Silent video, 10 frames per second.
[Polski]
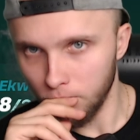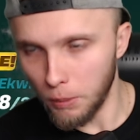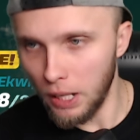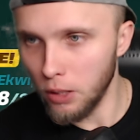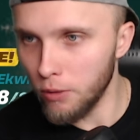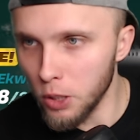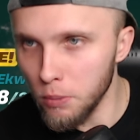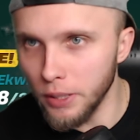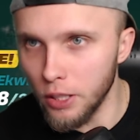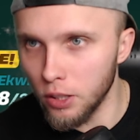Dobra, to
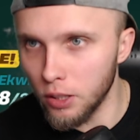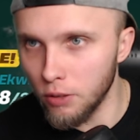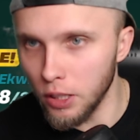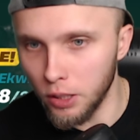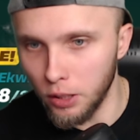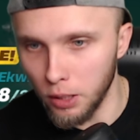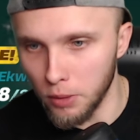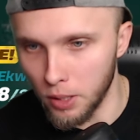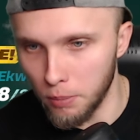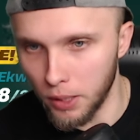weźmy jeszcze drewnianych kij,
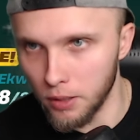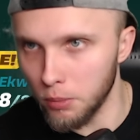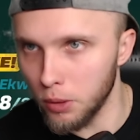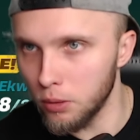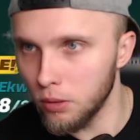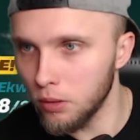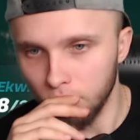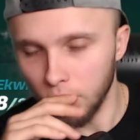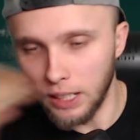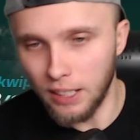bym sobie parę zrobił.
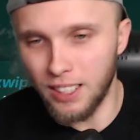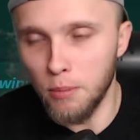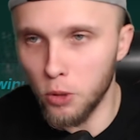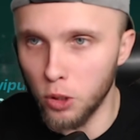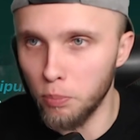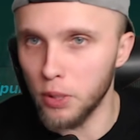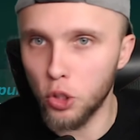Dobra, tak samo zróbmy